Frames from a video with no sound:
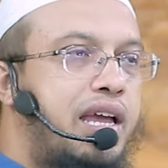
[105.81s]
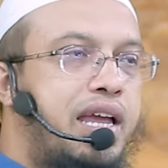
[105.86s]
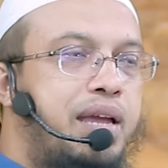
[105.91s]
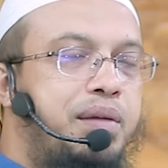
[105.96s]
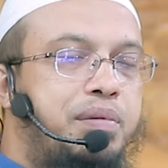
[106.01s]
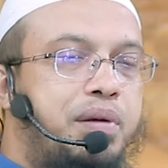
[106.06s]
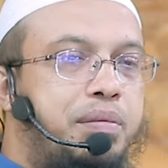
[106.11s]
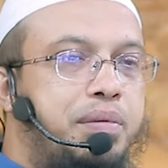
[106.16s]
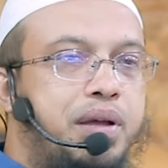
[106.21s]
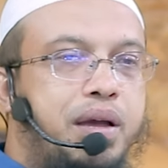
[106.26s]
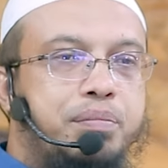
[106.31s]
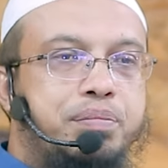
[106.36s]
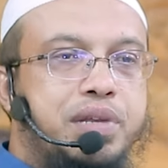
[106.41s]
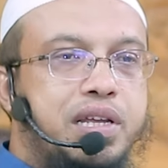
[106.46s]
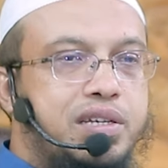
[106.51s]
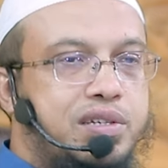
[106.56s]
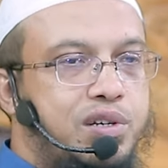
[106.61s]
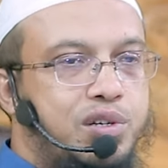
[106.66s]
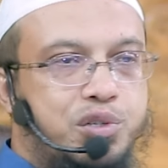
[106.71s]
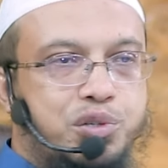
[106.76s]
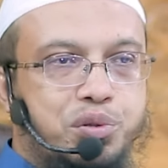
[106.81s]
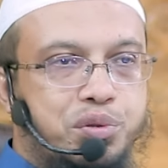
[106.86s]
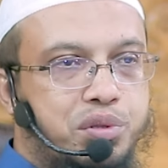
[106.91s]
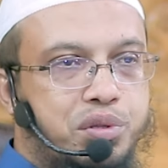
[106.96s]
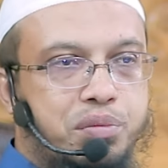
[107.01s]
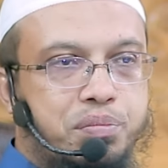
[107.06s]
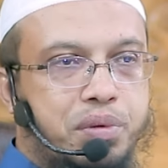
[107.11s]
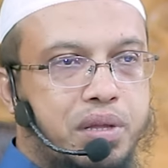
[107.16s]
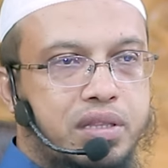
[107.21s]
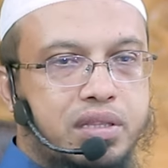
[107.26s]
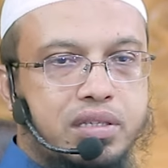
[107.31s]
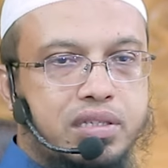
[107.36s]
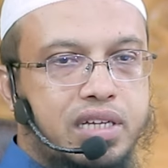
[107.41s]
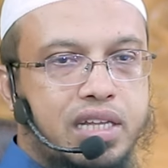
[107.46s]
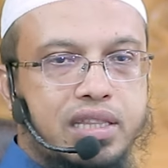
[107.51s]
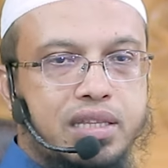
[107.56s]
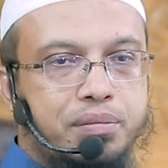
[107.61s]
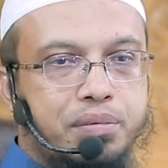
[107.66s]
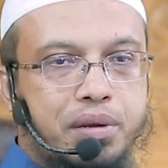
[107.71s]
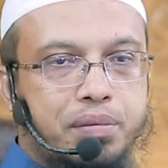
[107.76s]
এইভাবে আপনি আসলে সত্য
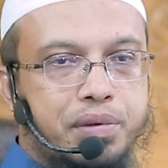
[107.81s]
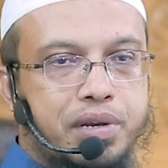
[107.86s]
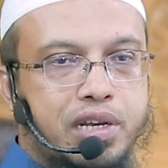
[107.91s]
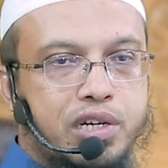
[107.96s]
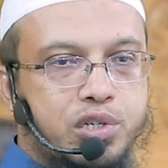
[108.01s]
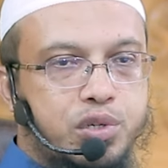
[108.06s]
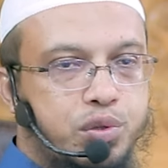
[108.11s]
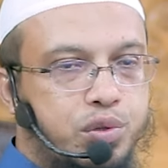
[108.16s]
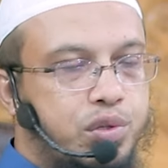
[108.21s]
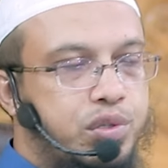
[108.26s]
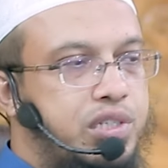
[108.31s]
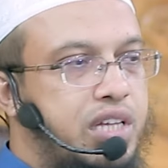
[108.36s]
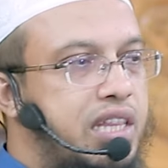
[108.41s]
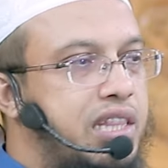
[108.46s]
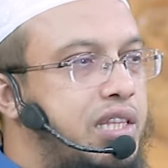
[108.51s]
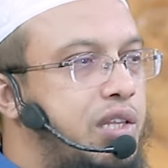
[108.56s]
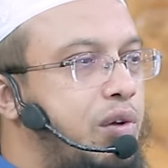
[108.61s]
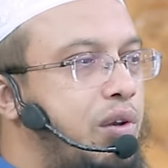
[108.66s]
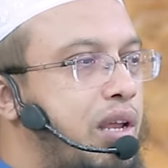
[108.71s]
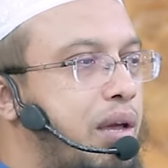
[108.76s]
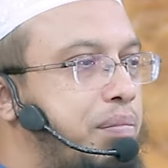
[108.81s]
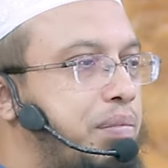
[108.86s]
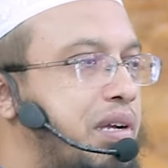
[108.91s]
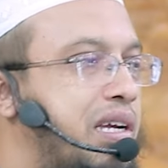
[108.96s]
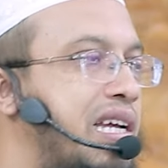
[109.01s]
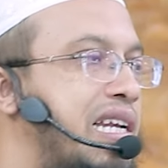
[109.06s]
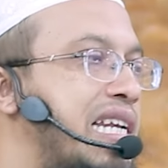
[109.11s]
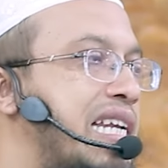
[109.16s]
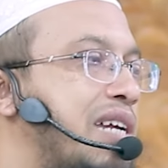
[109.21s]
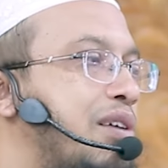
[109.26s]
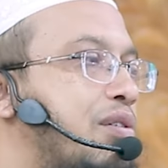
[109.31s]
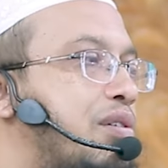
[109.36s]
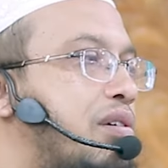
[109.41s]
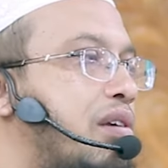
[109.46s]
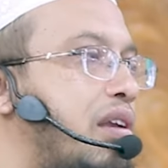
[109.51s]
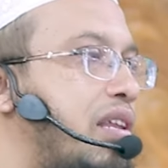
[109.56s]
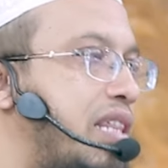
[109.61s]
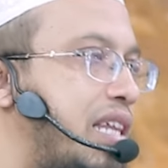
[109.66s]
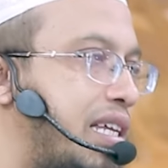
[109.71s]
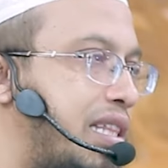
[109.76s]
জানতে পারবেন না সত্য জানতে হলে আপনাকে
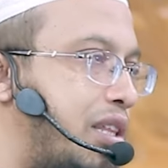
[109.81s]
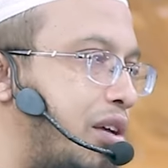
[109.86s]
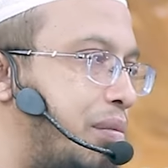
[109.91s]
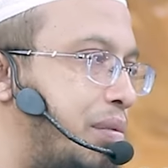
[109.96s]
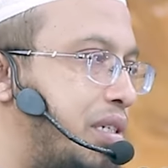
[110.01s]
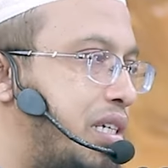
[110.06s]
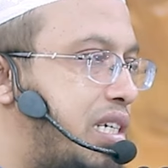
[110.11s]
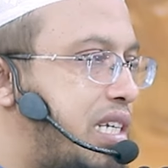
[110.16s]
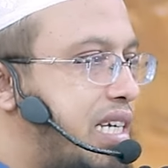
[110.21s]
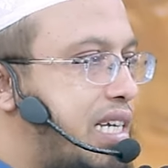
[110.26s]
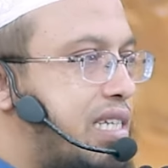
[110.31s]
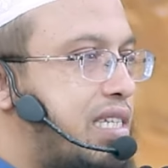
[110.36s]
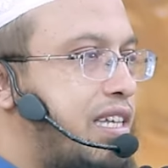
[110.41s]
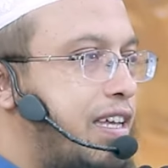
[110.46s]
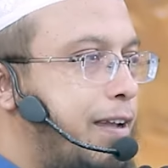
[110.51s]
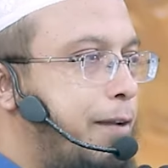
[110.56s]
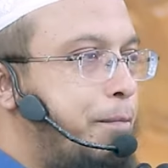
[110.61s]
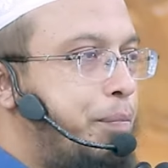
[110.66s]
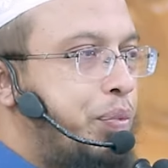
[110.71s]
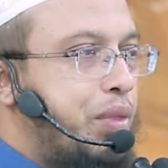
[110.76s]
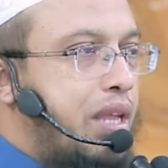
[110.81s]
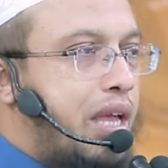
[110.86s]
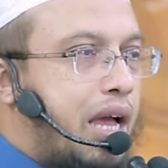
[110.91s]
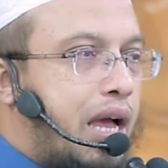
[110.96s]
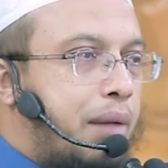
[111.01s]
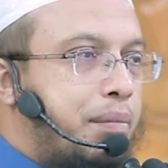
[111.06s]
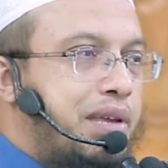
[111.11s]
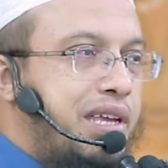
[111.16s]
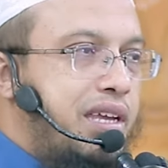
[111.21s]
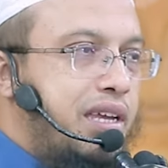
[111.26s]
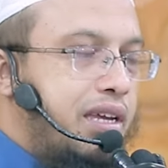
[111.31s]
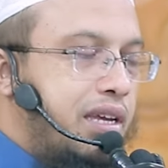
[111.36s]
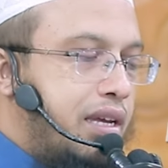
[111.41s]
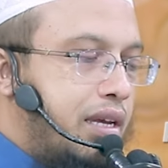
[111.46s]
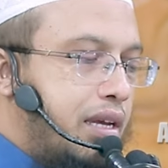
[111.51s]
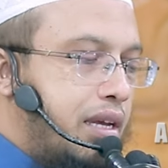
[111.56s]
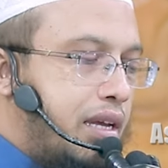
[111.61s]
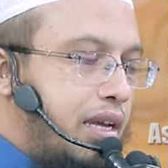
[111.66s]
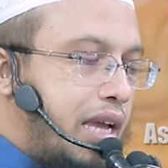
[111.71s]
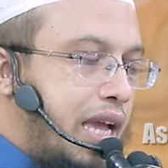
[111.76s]
নিউট্রালে থাকতে হবে যে ঠিক আছে আমি
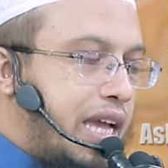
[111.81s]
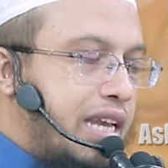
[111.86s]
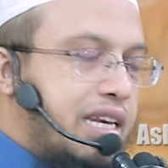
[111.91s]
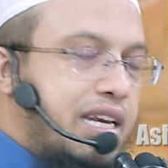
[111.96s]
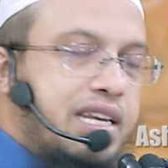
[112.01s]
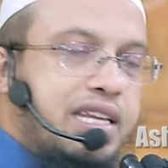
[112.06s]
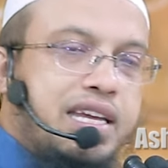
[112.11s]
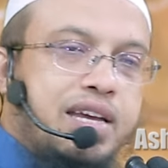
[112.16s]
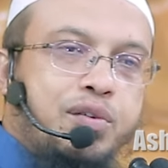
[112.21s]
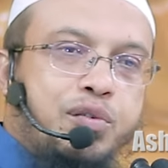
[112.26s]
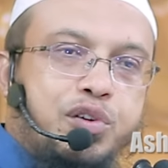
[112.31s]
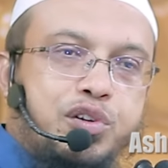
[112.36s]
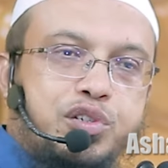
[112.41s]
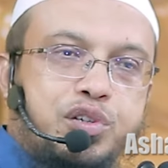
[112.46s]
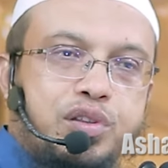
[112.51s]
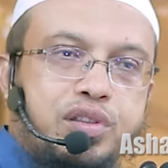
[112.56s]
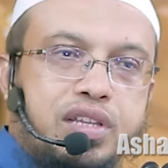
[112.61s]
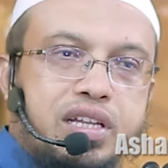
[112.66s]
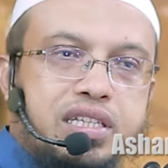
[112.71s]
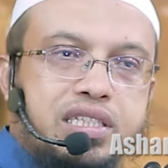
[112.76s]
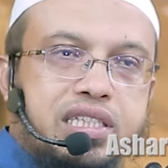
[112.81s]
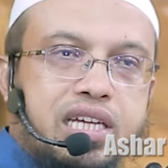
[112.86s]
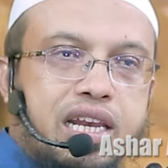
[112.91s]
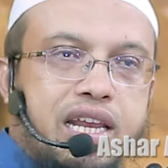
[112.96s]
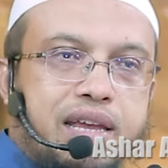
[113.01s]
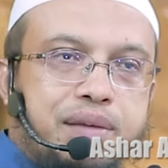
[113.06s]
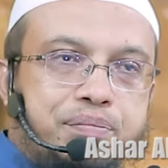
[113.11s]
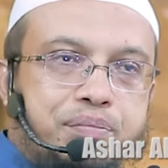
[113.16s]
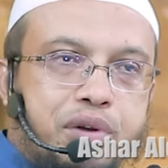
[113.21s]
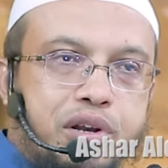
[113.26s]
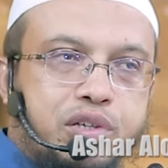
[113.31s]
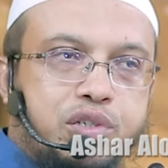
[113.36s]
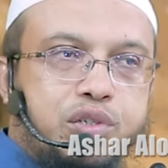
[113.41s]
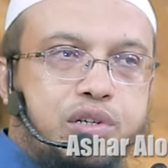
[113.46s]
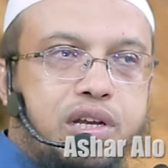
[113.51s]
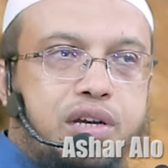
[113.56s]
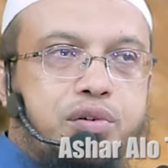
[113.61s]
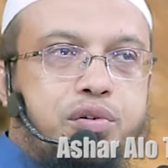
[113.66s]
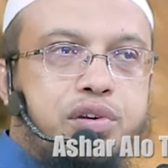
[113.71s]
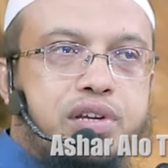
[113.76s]
এটা নিয়ে অনুসন্ধান চালাই
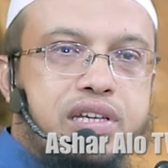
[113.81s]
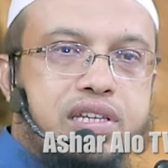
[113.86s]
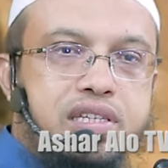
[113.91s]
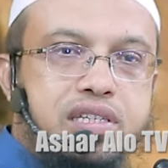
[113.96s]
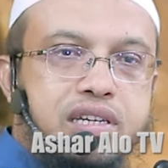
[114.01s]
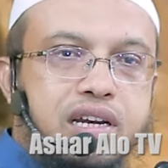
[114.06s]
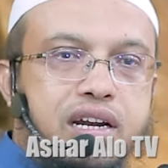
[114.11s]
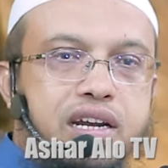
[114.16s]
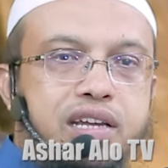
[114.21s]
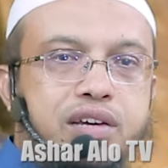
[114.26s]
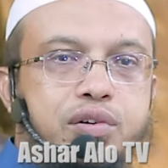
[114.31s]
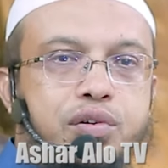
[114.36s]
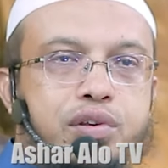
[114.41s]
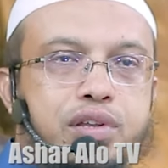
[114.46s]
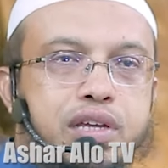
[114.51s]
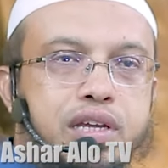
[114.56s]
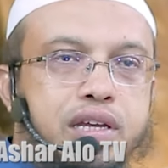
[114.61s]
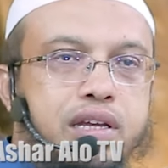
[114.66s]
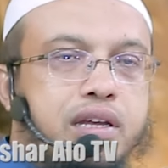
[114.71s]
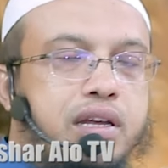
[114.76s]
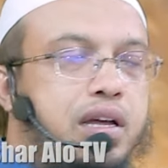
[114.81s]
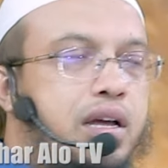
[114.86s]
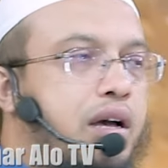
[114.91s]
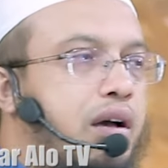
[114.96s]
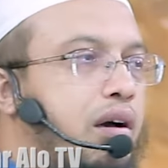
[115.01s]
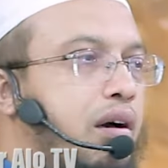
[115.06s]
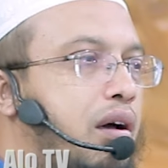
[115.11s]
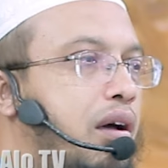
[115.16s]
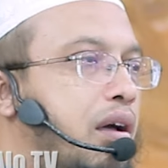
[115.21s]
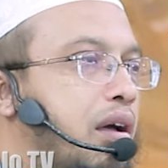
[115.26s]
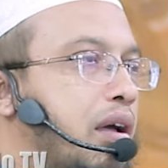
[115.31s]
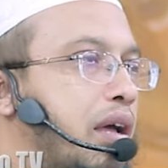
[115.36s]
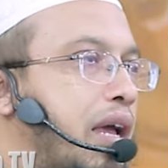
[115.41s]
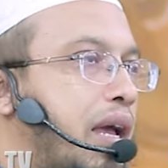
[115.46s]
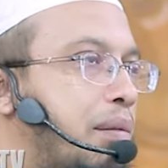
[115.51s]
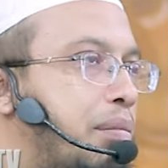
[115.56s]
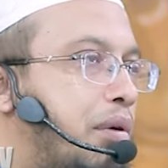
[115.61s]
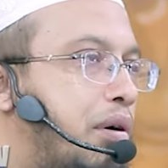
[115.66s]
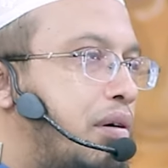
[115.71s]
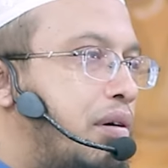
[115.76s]
পড়াশোনা করি স্টাডি করি
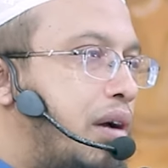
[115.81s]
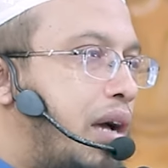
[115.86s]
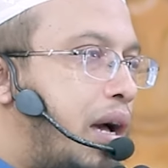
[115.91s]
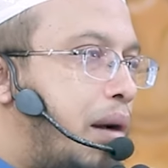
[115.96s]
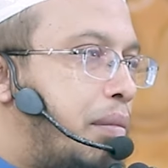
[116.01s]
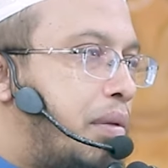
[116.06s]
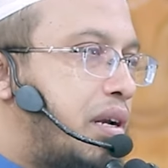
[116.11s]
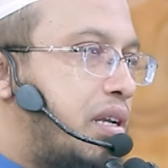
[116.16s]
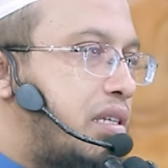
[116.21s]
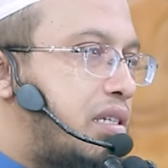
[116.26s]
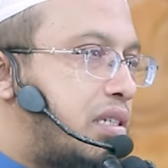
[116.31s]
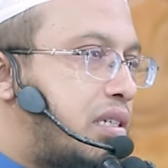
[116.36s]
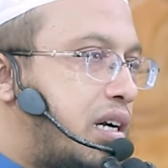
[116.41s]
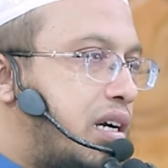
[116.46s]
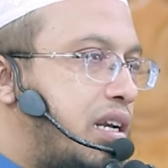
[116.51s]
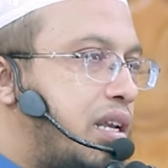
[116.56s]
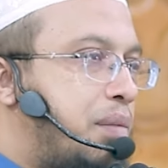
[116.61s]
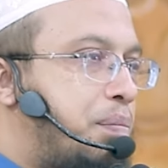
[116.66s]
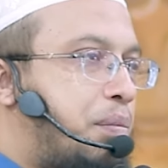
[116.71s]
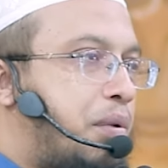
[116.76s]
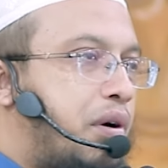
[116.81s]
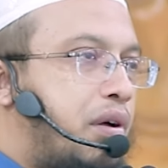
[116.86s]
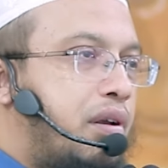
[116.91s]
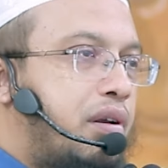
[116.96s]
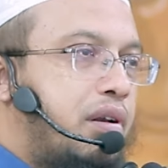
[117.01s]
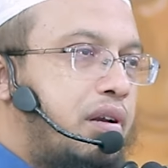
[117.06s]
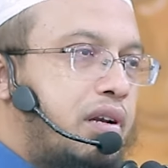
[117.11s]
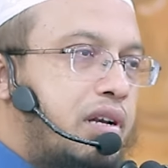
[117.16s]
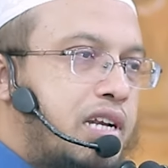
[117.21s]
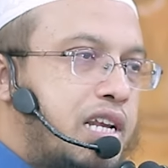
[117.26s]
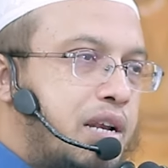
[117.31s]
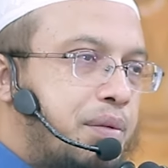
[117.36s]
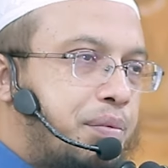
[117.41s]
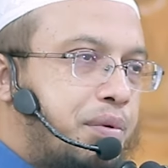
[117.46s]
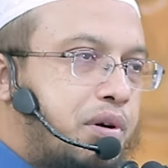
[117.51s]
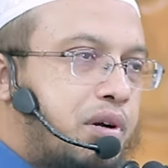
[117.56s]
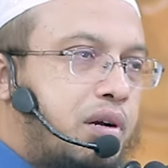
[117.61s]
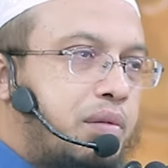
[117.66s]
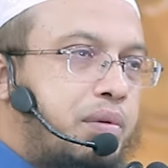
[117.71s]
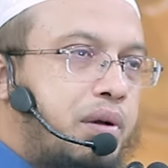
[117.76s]
এবং আমার স্টাডির পর
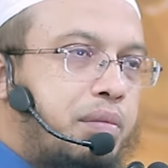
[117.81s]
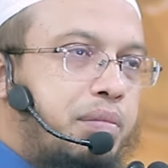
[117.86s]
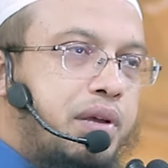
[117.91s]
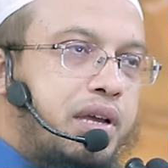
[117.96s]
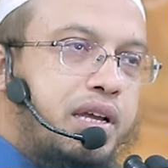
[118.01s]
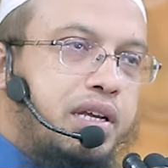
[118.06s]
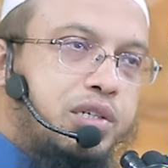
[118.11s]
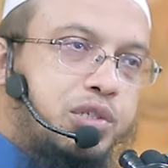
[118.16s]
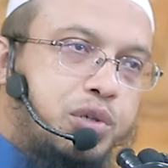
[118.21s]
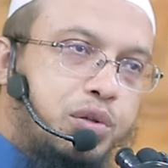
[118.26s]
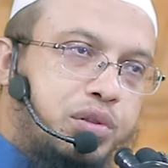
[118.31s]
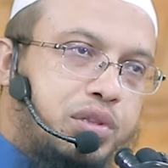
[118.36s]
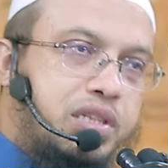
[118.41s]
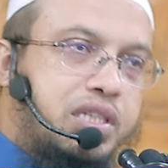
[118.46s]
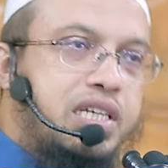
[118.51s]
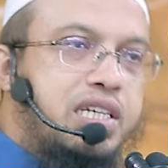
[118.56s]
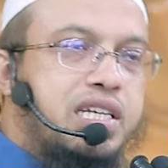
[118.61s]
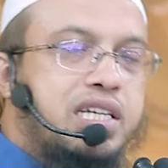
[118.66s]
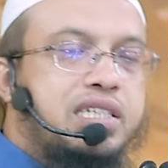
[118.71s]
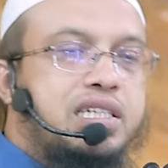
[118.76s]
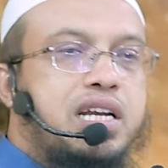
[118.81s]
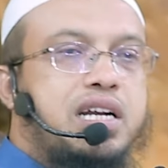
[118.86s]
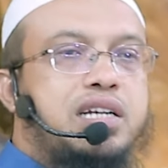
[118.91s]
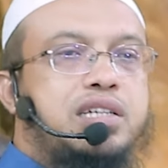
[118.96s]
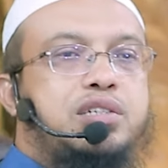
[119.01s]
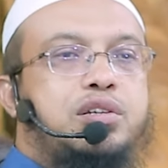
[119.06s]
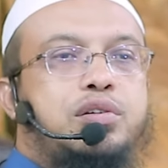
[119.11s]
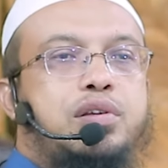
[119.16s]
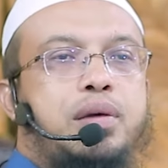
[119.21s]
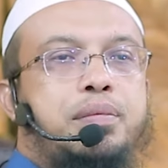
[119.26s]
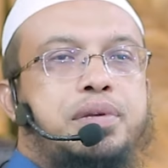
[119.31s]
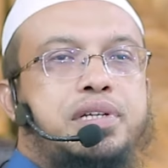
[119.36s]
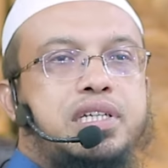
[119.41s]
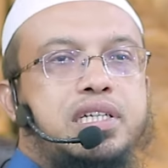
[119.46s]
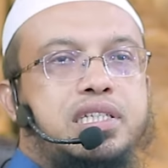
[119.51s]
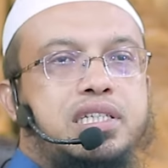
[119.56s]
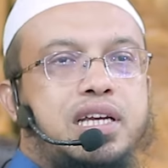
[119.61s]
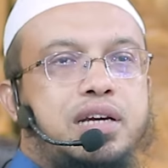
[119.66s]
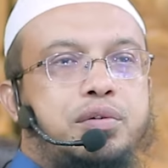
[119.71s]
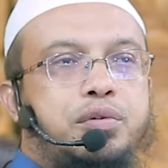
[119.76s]
নিরপেক্ষভাবে সত্যিটা জানার জন্য আমি
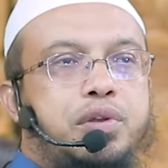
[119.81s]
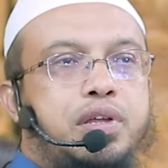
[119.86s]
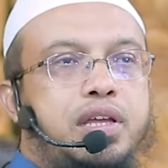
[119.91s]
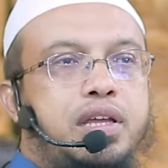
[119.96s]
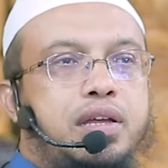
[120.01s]
চেষ্টা করি